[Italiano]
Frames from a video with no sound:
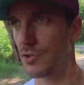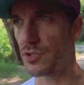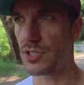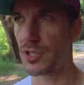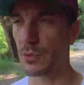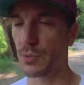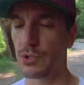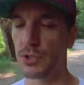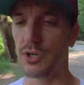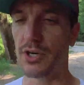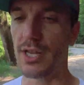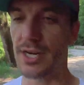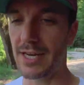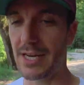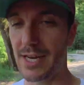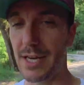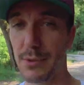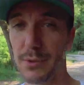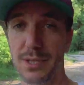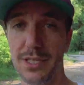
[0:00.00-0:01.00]
non ho seguito le
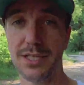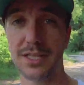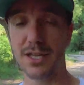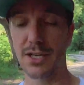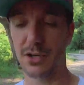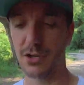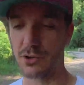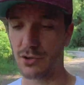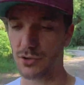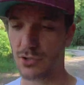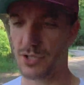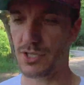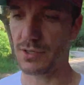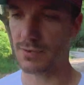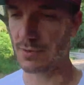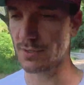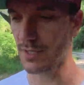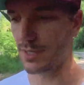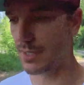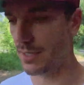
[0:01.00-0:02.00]
linee guida del
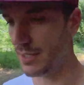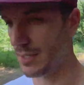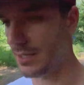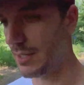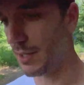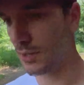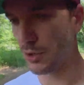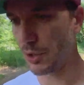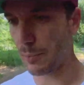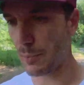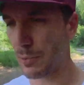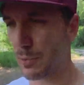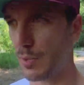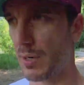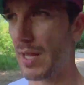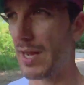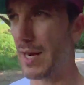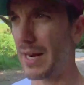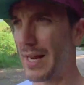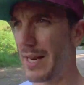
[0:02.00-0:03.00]
coach, quindi dopo
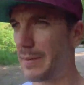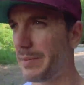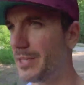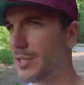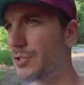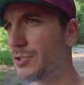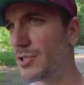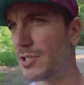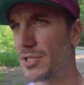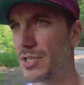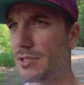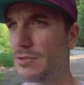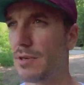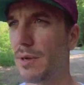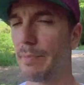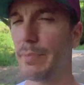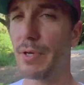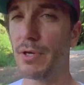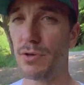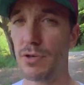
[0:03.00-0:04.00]
quell'allenamento c'è stata
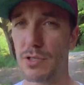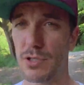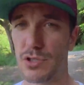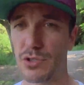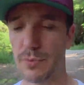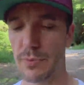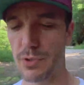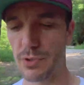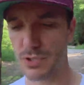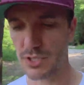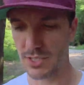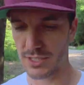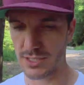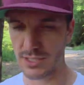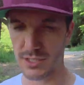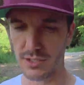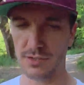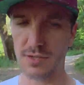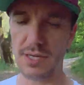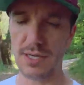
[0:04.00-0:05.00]
una piccola
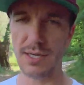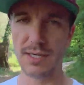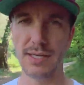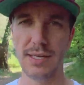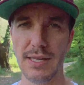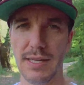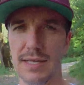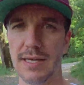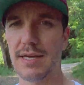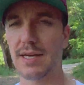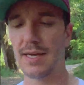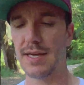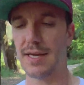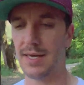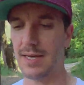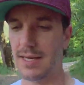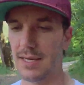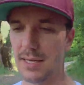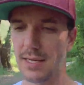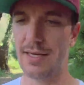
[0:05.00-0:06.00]
sublussazione
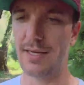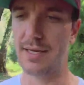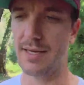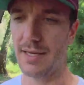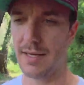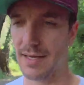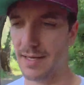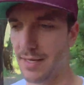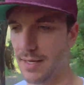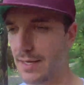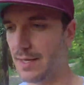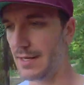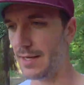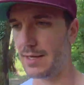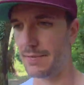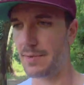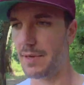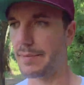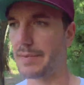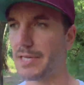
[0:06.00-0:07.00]
che, eh,
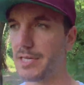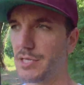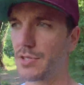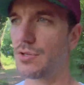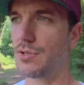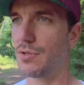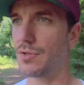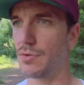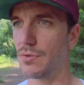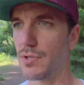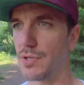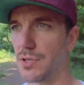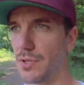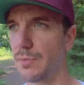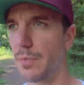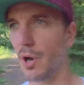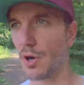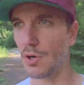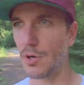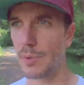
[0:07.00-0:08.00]
che, mi ha messo
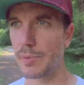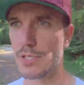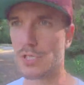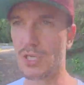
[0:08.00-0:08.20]
questo blocco